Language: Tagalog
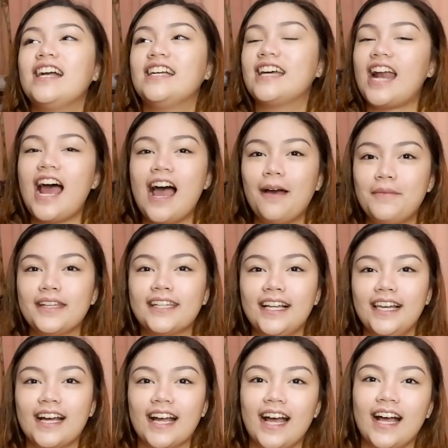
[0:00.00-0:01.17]
Grabe
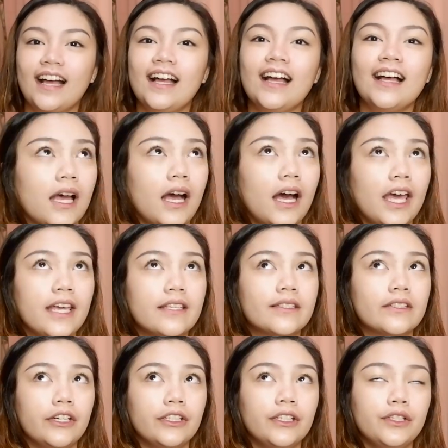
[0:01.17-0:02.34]
talaga. I
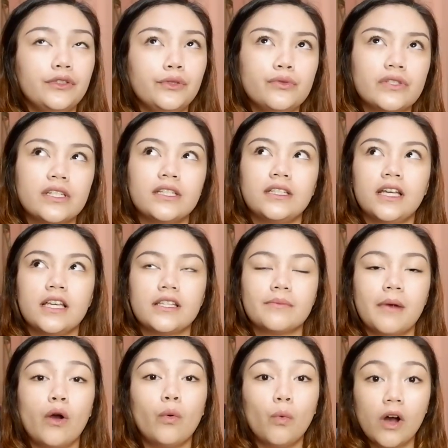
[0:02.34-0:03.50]
started using this
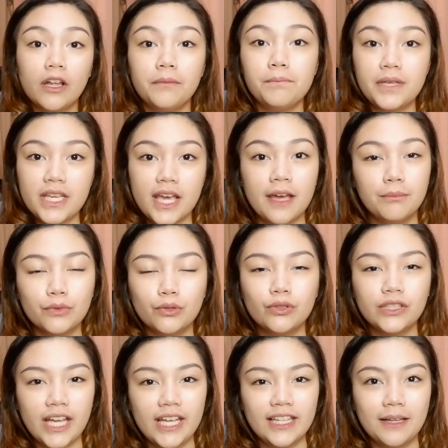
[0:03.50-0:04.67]
mga 1pm nung
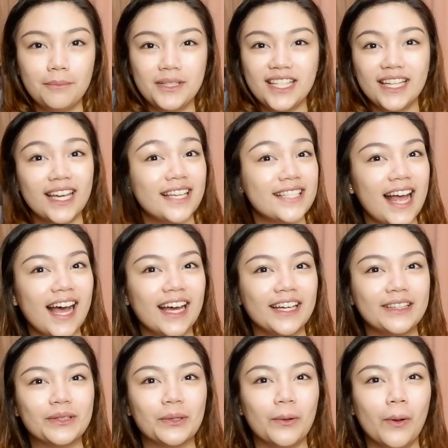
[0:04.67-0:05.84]
day na binigay sa
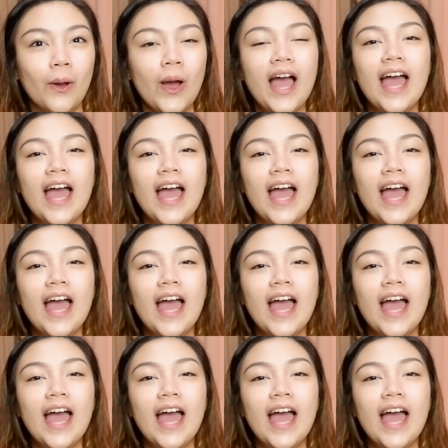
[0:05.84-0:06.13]
akin to.